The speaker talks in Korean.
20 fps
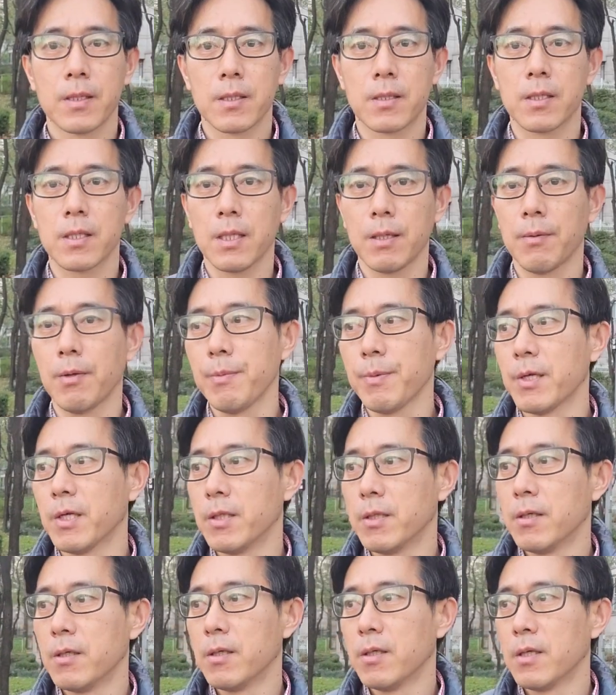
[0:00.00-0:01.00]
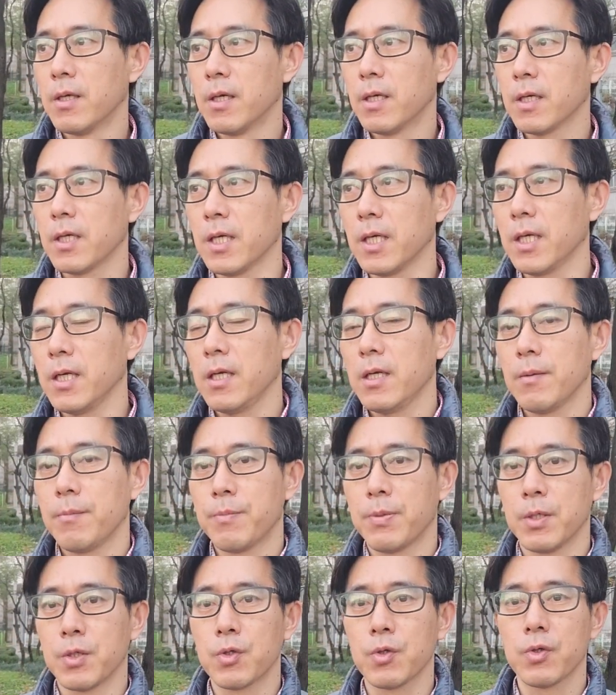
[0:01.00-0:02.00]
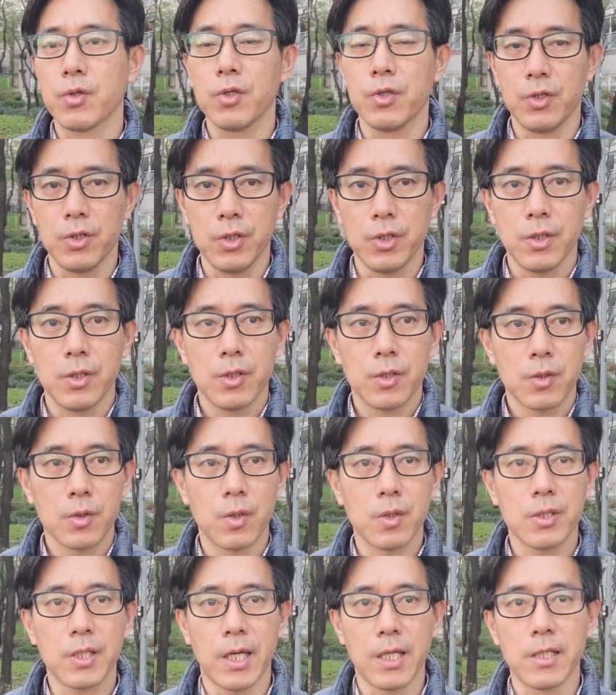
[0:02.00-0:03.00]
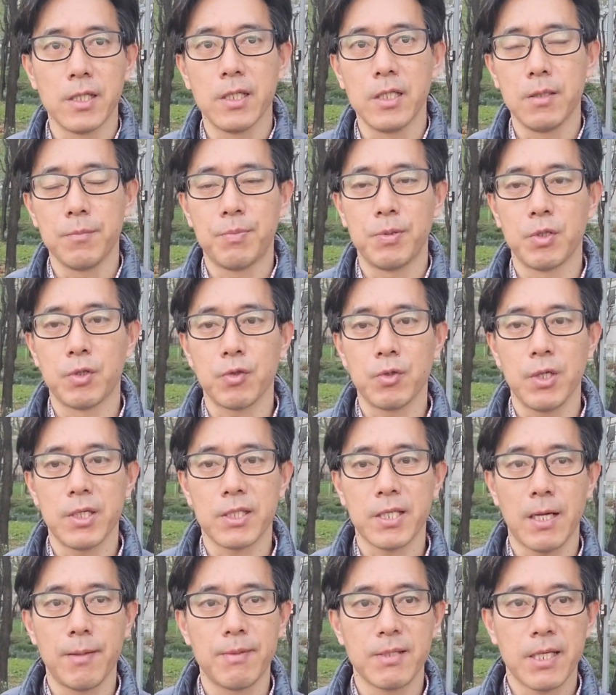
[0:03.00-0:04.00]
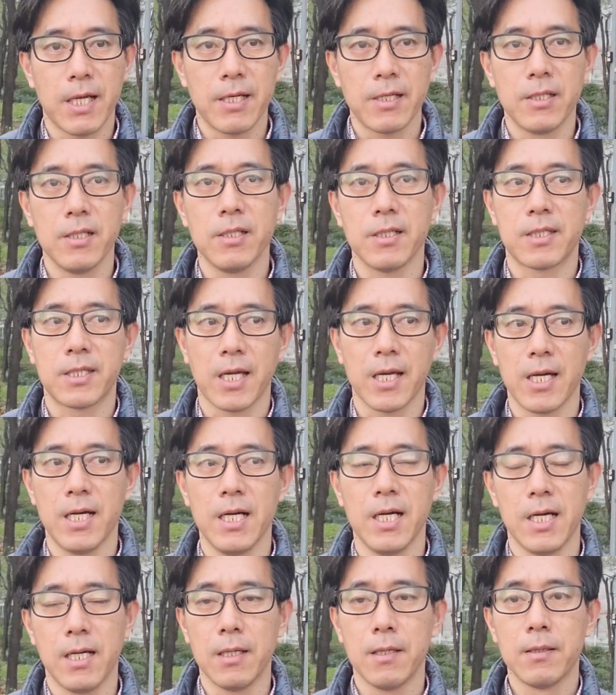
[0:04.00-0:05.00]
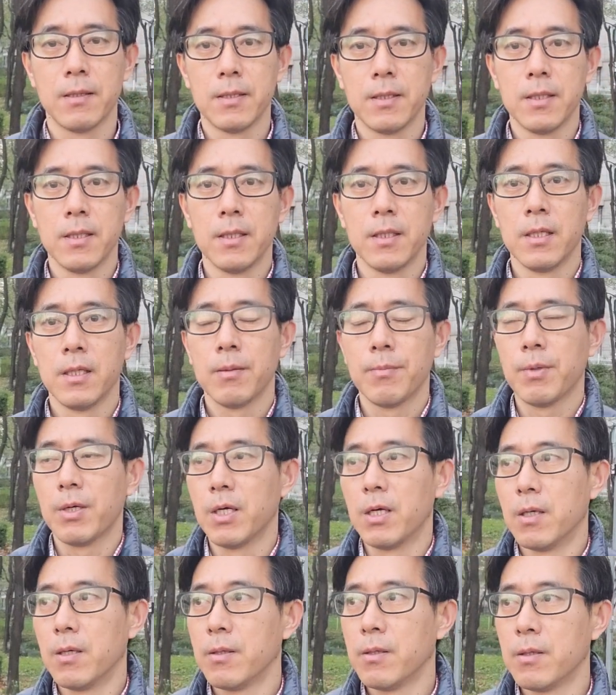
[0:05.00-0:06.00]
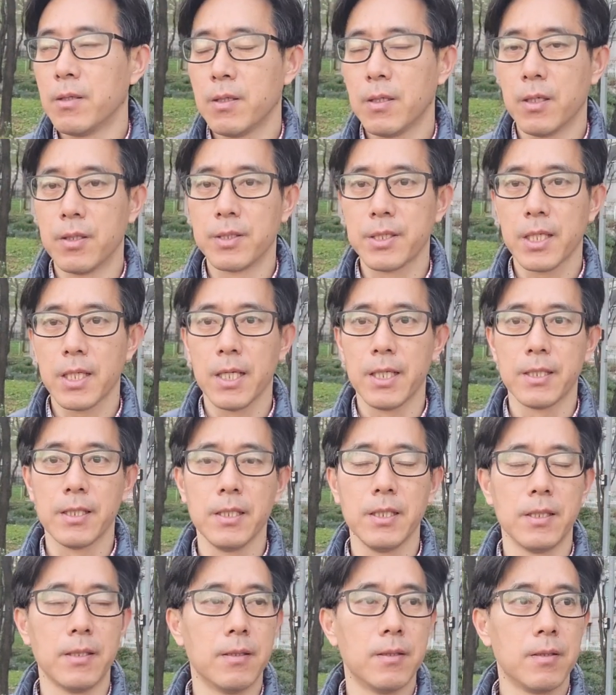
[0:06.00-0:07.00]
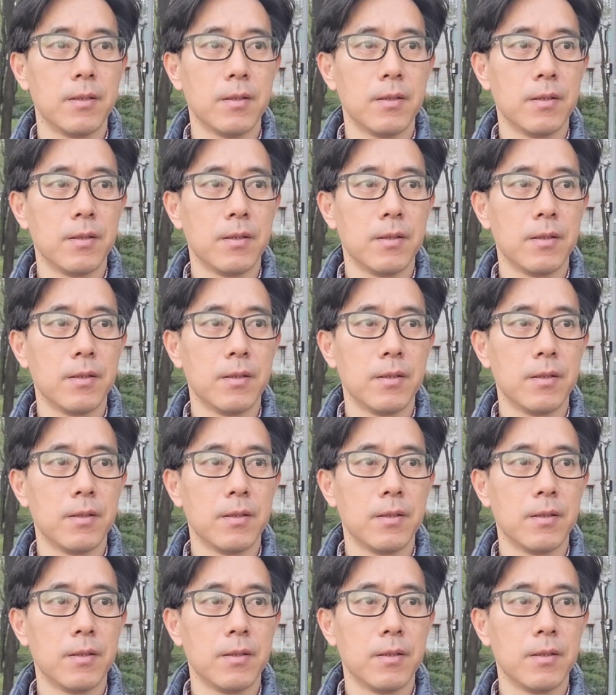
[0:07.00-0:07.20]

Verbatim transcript: 그러다 보면 이 비주류로 사는 비주류의 삶을 사는 제가 뭐 언젠가는